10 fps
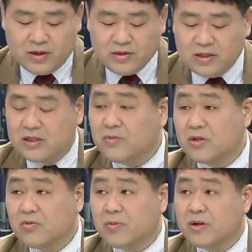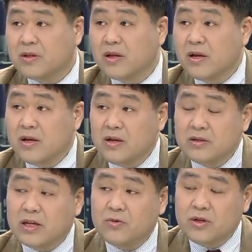현재 시점에서 보면은
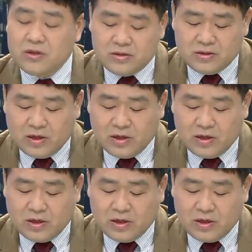사우디는